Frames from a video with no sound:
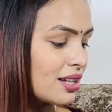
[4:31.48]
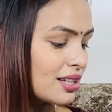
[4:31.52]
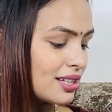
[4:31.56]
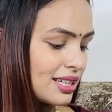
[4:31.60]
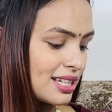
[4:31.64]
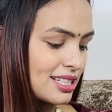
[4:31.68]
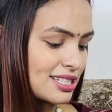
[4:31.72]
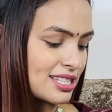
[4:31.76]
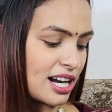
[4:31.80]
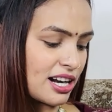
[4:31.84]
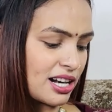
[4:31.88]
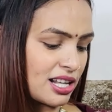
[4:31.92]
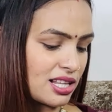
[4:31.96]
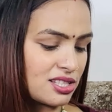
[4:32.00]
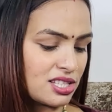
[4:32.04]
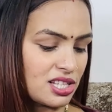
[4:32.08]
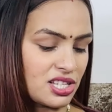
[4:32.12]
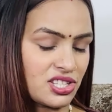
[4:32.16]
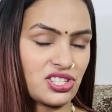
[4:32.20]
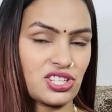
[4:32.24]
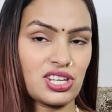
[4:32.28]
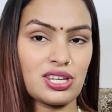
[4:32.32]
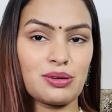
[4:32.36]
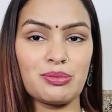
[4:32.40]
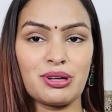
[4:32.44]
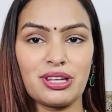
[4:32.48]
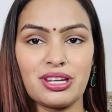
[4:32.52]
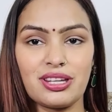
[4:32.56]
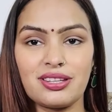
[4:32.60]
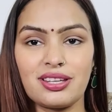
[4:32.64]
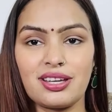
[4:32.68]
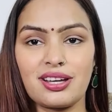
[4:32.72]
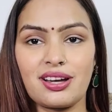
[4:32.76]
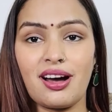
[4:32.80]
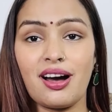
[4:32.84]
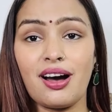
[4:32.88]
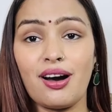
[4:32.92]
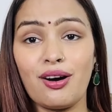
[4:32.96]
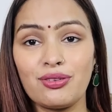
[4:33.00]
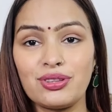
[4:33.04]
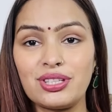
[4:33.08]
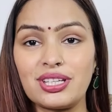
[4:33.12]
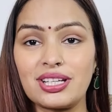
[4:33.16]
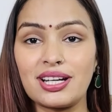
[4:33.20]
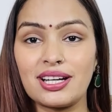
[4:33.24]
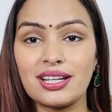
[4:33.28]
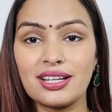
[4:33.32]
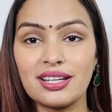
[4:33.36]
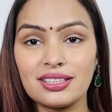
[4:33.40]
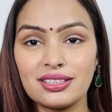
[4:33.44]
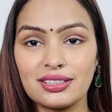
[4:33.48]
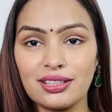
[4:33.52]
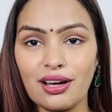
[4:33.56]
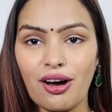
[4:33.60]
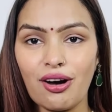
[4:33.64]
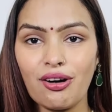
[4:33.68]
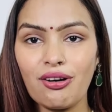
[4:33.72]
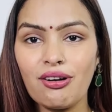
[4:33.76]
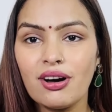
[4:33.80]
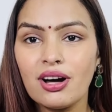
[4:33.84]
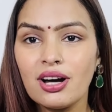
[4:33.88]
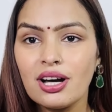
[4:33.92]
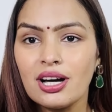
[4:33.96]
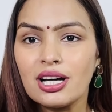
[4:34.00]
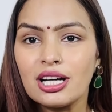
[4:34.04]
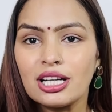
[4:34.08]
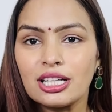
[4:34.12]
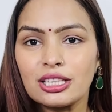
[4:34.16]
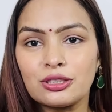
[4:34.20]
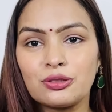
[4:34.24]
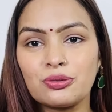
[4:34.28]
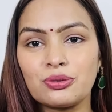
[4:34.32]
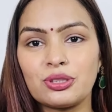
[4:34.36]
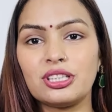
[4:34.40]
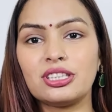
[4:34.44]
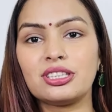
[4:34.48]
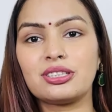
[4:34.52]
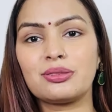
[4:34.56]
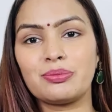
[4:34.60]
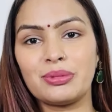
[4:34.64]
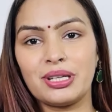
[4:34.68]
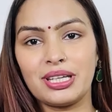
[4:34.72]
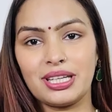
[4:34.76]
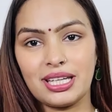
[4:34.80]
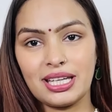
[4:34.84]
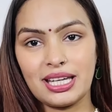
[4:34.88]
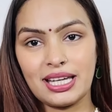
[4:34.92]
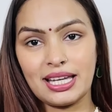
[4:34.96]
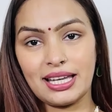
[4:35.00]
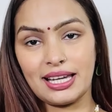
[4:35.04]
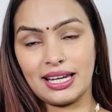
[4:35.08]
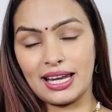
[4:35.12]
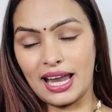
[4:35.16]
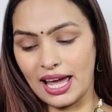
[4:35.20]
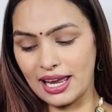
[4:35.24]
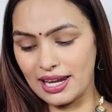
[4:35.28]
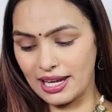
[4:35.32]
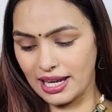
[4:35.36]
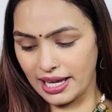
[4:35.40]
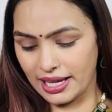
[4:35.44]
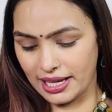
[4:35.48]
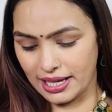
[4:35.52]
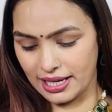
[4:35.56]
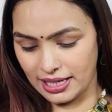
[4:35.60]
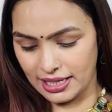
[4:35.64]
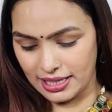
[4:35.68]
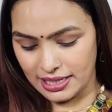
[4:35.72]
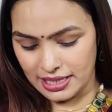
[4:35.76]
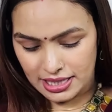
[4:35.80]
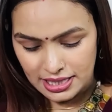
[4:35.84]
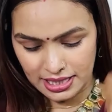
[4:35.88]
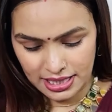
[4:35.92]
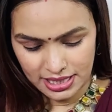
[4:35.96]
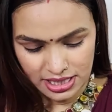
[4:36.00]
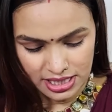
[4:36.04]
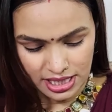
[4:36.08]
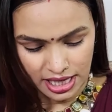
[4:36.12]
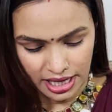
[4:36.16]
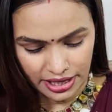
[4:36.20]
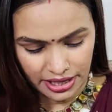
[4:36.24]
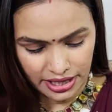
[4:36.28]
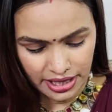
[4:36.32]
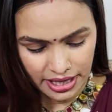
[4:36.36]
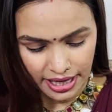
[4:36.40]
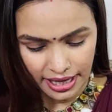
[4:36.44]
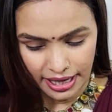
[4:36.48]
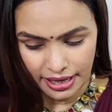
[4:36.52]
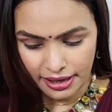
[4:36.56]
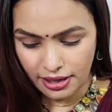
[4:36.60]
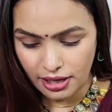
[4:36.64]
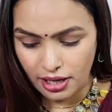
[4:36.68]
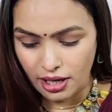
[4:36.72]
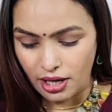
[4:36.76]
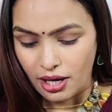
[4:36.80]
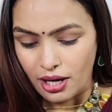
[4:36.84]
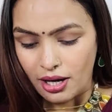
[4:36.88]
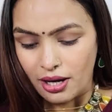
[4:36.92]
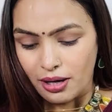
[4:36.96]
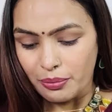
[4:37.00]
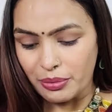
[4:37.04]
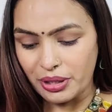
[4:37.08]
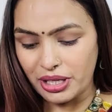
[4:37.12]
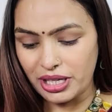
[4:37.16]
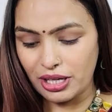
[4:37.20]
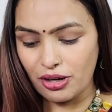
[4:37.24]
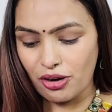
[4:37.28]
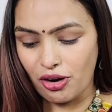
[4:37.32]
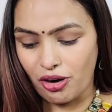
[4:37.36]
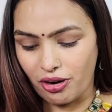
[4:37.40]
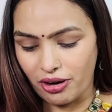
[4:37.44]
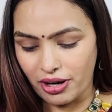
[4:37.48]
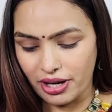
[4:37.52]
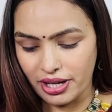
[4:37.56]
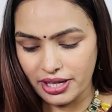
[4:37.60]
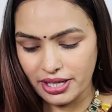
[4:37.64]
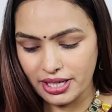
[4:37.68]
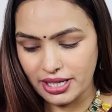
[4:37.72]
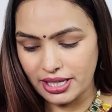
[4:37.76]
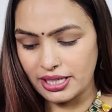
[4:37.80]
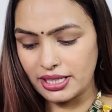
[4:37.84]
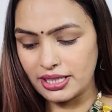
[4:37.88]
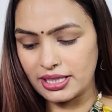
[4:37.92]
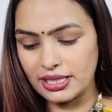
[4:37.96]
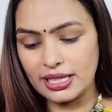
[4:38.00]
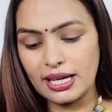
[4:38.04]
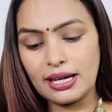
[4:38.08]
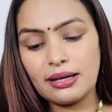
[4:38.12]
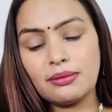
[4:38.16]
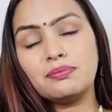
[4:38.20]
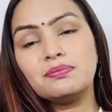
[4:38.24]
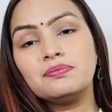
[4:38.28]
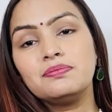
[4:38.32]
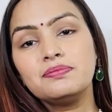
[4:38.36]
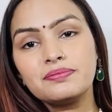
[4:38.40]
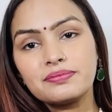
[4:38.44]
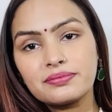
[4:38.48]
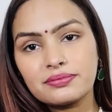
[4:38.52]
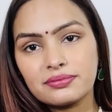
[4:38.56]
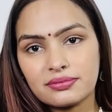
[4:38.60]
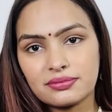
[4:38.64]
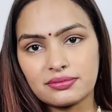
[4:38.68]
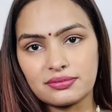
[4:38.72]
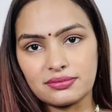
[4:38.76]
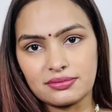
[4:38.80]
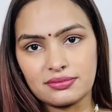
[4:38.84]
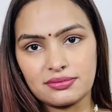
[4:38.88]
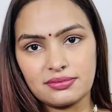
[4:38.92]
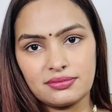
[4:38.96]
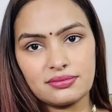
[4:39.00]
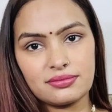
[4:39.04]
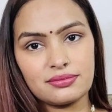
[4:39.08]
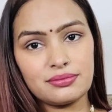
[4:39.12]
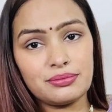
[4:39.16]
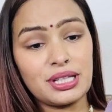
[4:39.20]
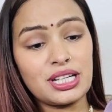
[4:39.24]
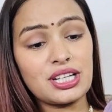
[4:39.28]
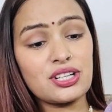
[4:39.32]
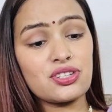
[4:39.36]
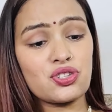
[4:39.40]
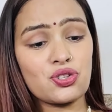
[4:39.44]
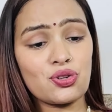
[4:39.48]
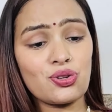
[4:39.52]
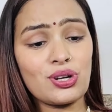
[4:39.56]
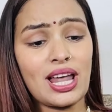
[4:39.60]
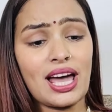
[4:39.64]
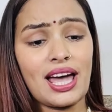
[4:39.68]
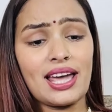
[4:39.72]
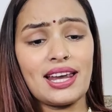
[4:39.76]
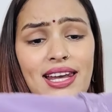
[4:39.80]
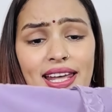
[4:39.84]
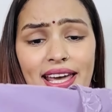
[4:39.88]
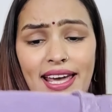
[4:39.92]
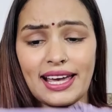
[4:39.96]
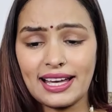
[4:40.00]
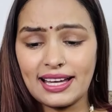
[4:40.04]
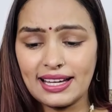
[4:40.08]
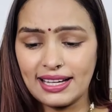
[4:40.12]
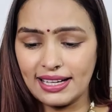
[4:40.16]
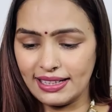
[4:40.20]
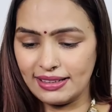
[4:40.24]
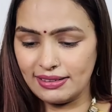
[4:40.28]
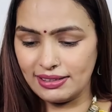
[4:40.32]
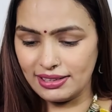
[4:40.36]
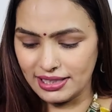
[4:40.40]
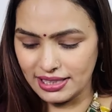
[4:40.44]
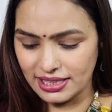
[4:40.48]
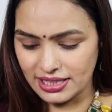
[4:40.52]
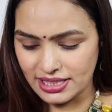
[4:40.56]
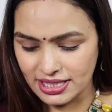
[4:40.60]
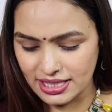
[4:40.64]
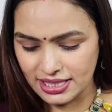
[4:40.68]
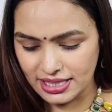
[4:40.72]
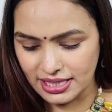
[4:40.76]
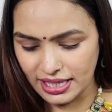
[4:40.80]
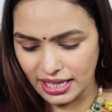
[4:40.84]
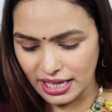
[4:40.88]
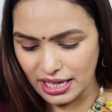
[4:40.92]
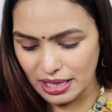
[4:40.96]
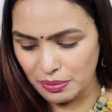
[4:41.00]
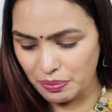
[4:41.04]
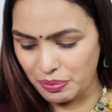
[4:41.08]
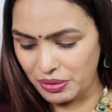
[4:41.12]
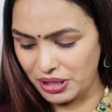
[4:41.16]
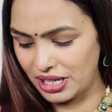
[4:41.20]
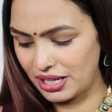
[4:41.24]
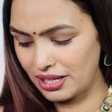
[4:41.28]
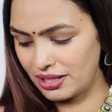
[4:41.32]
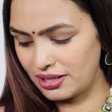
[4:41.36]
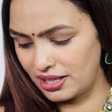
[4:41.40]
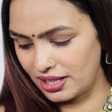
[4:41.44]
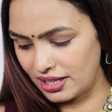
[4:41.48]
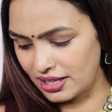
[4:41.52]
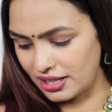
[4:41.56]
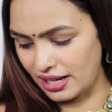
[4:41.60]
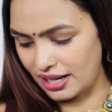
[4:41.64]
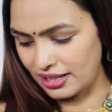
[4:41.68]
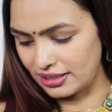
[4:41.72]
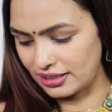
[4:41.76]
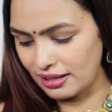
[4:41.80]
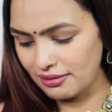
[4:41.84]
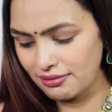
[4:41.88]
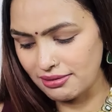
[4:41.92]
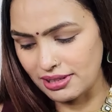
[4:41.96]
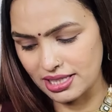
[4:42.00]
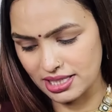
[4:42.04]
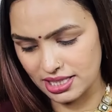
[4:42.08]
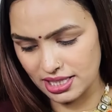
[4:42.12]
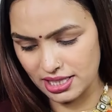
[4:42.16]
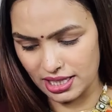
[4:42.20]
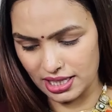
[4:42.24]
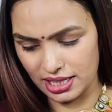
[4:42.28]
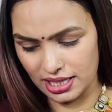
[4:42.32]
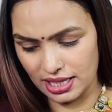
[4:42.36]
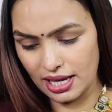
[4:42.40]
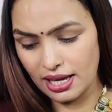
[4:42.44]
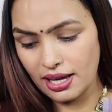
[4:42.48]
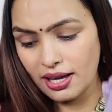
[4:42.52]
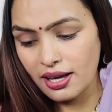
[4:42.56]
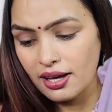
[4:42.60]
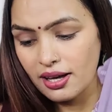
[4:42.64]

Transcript: ये साड़ी जैसे ही मैंने देखा आओ दिखाना ताओ तुरंत मैंने लाइलैक कलर की ये साड़ी है मैंने ऑर्डर कर दिया बट जो लाइलैक स्क्रीन पे दिख रहा था वैसे नहीं है